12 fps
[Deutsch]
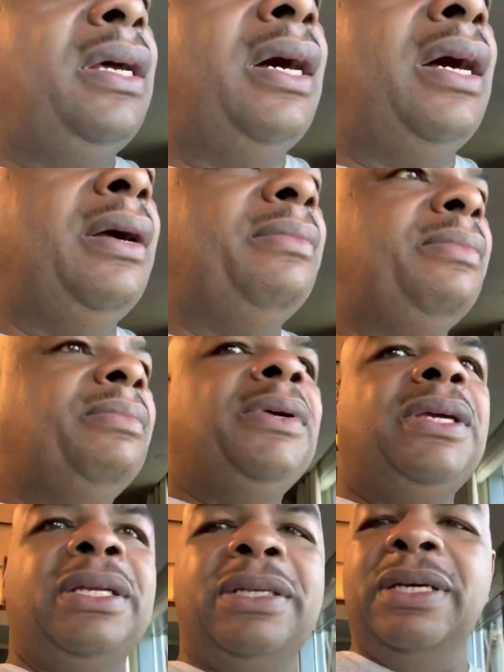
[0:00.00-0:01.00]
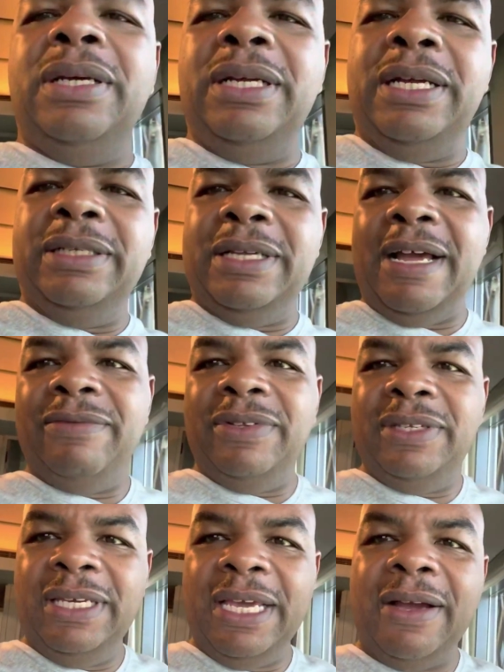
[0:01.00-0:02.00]
technische Analysen kriegt
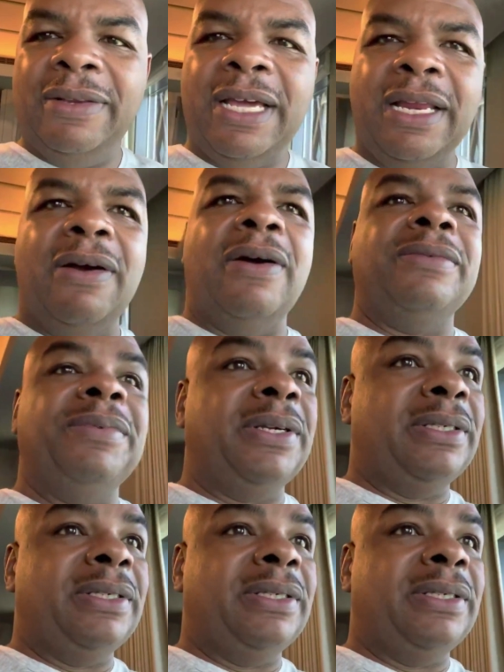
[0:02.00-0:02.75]
auf euren Coin,